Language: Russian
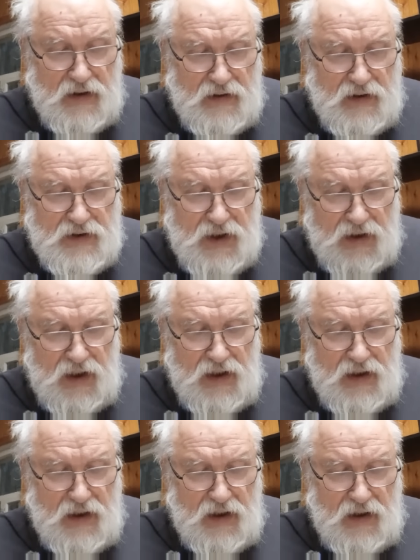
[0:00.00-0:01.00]

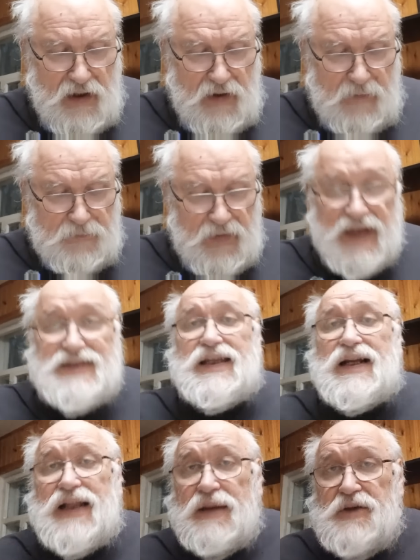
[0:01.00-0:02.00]
Национальная
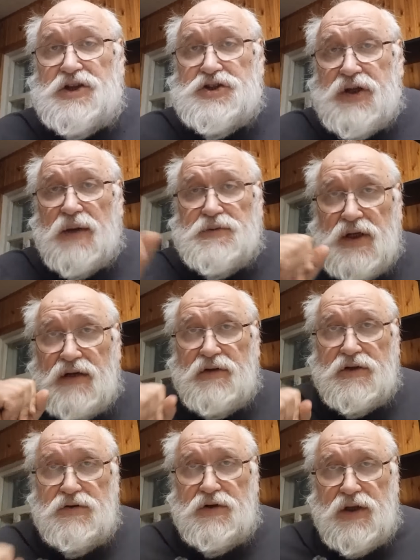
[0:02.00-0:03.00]
астрономическая
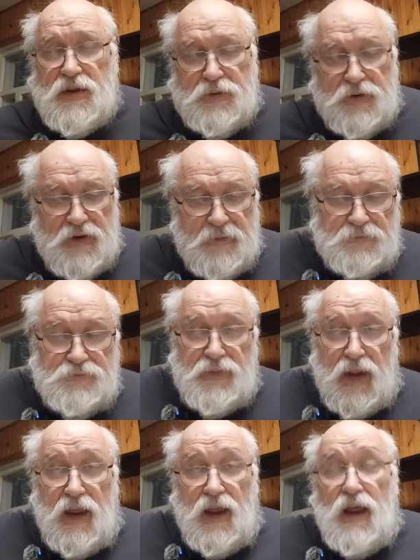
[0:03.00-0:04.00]
обсерватория Японии.
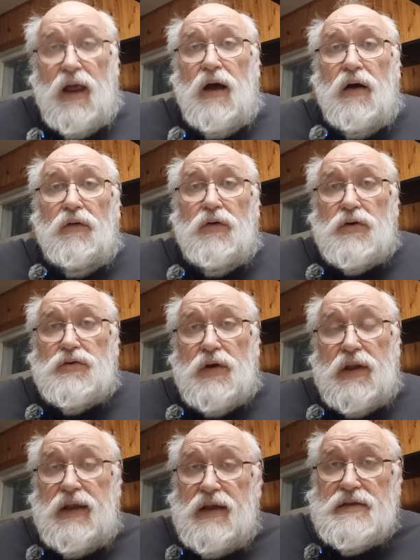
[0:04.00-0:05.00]
Вот.
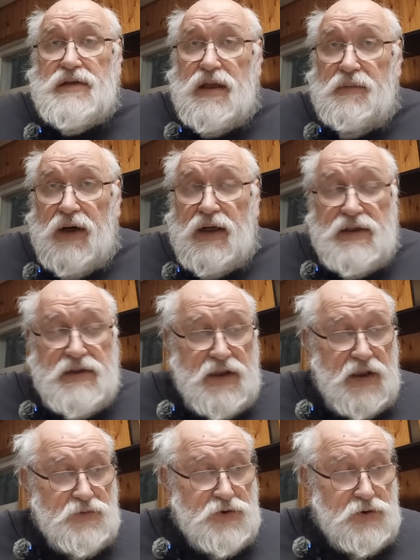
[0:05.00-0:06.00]
Они занимались
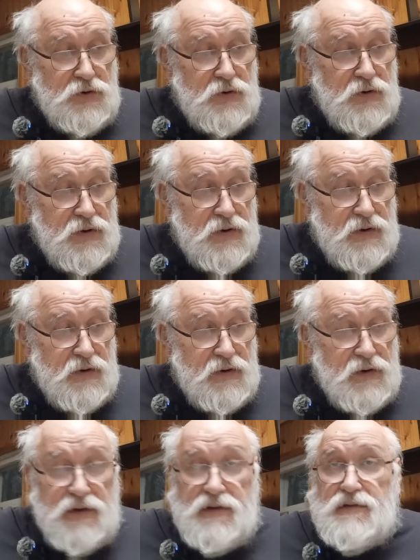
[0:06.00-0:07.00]
тем, что
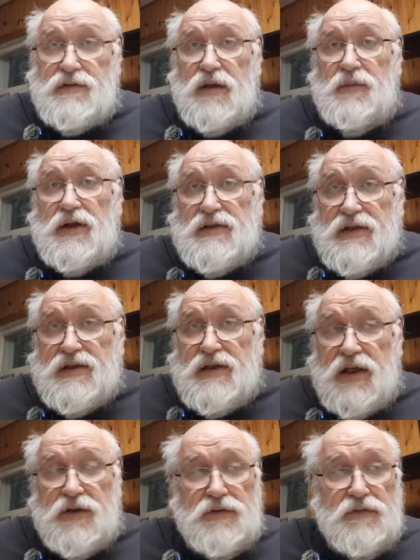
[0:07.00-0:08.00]
э, занимались
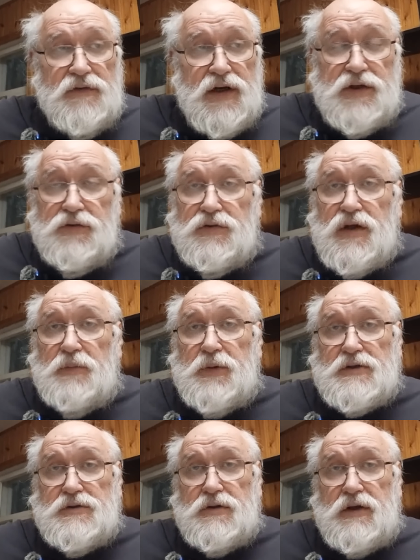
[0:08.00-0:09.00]
исследованием в
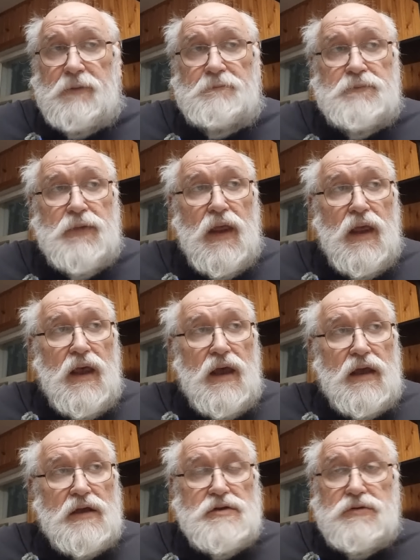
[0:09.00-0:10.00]
радиодиапазоне
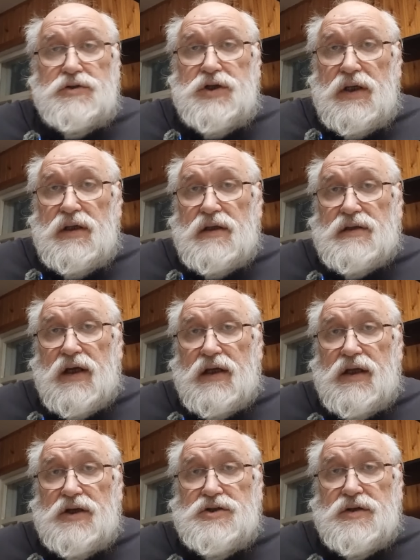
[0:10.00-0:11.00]
излучения,
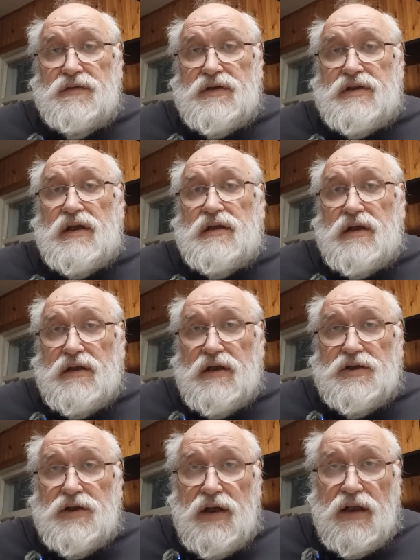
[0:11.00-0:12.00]
исходящего из центра
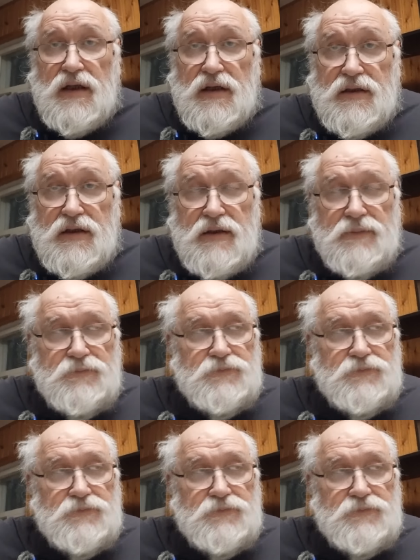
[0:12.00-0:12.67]
нашей галактики.